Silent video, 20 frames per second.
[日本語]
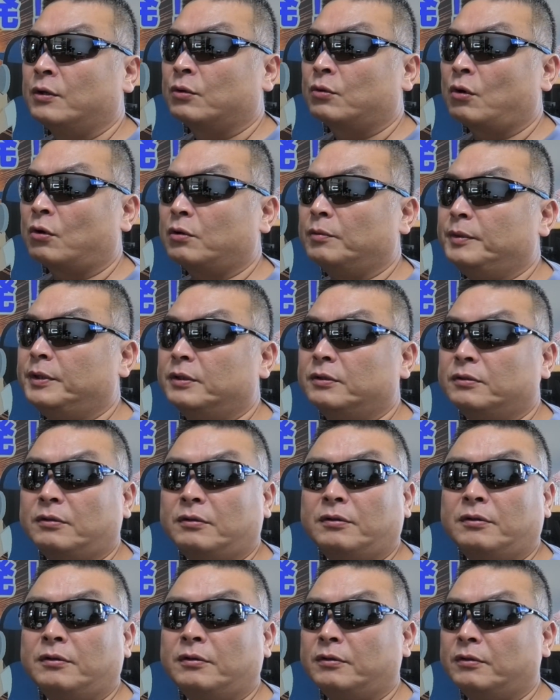国民
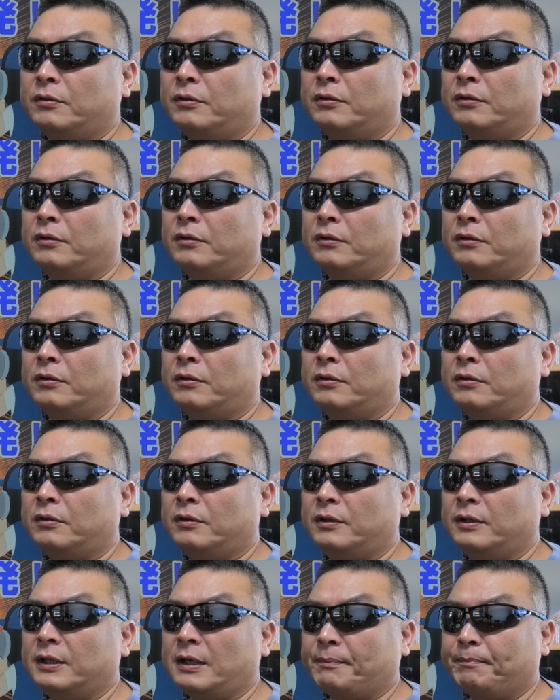
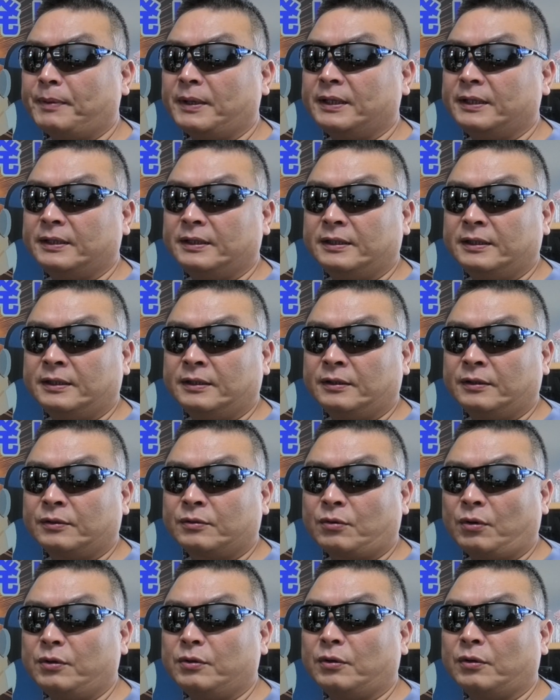のやっぱり
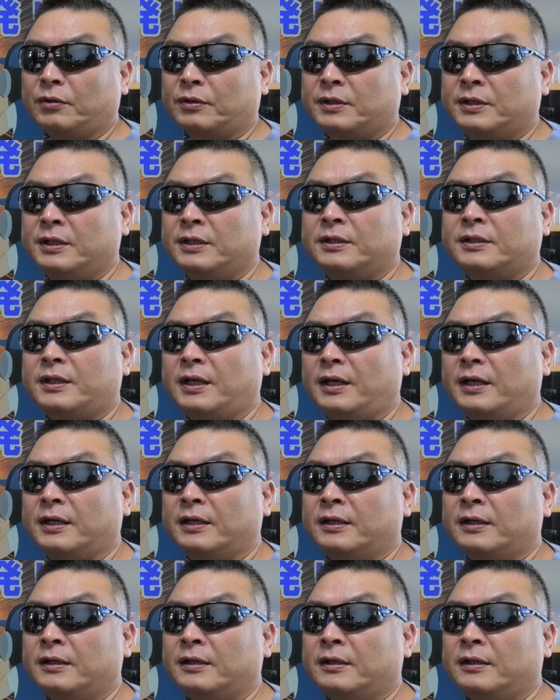声を聞いて